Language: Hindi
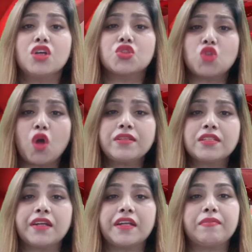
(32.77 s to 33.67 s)
24
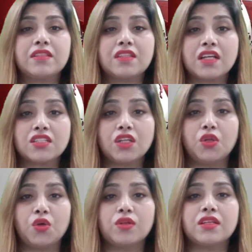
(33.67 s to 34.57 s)
घंटे में तिरासी
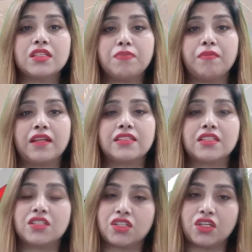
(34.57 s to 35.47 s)
लोग इस बीमारी से
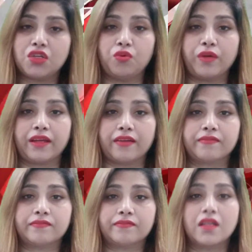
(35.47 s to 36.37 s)
ठीक हुए हैं
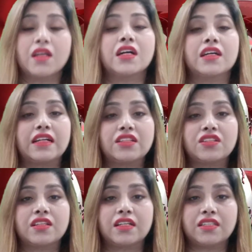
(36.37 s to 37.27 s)

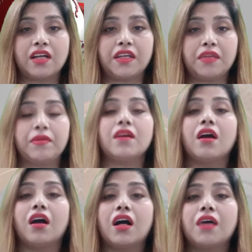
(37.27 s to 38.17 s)
राष्ट्रीय राजधानी में
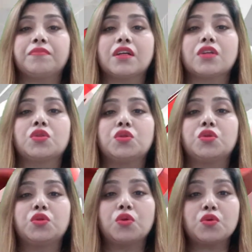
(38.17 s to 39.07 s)
अब तक
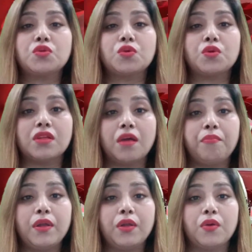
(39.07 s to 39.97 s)
दो
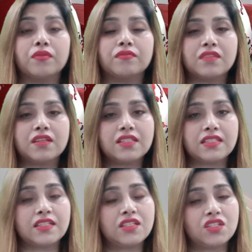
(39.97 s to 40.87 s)
लोग
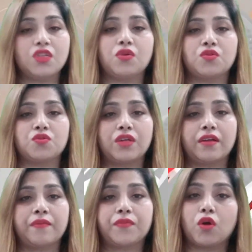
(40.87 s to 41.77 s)
इससे ठीक हो चुके
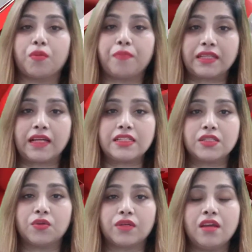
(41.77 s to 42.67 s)
हैं और 45
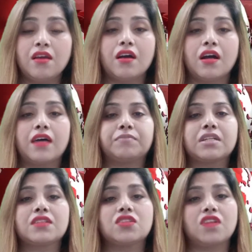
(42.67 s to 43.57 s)
लोगों की अब
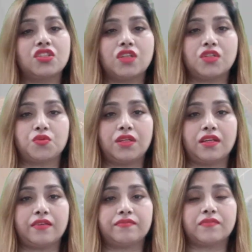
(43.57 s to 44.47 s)
तक जान जा चुकी
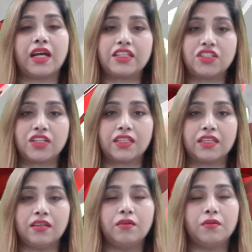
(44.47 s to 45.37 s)
है आइए जानते
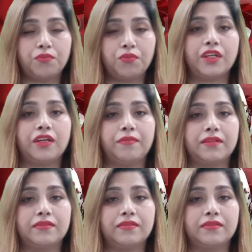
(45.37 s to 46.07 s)
हैं पूरी खबर